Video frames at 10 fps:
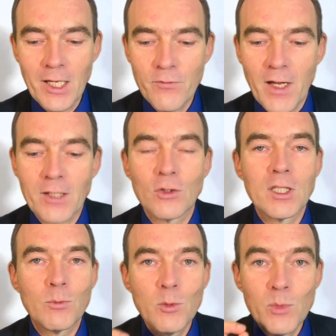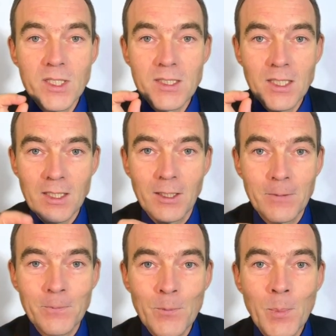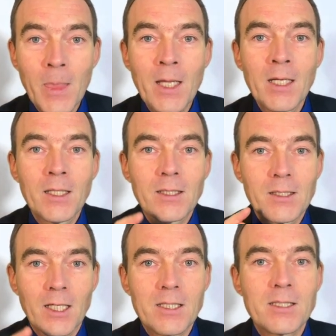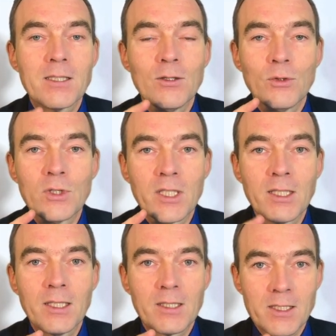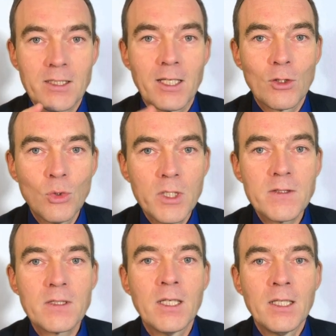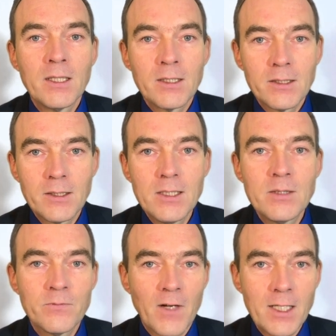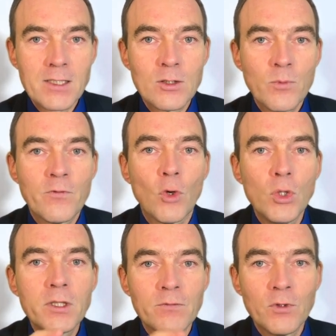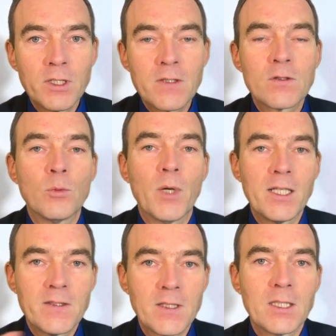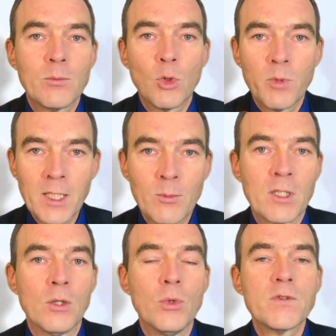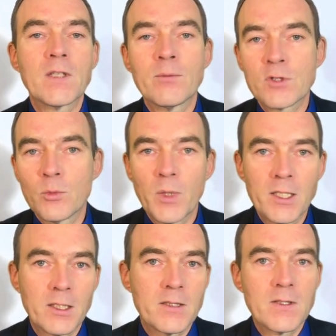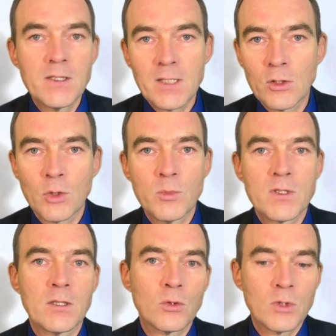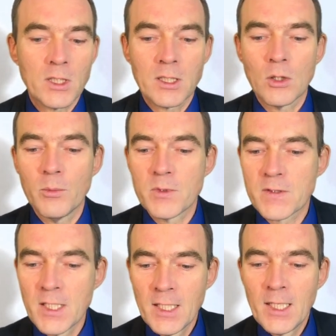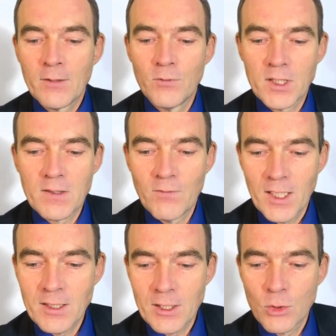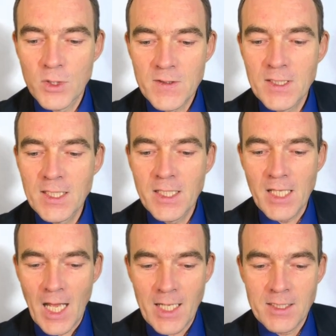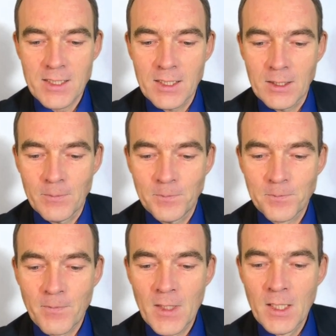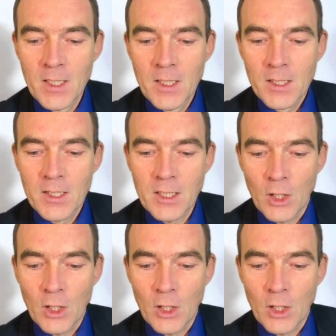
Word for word: Der hat sich fast verdreifacht und ich bin mir sicher, dass, die Unterne dass der Kurs diesem Wachstum folgen wird, sobald sich die Probleme gelöst haben, sobald der Zins auch noch ein bisschen runtergekommen ist, wird, werden die Kurse hier nachziehen.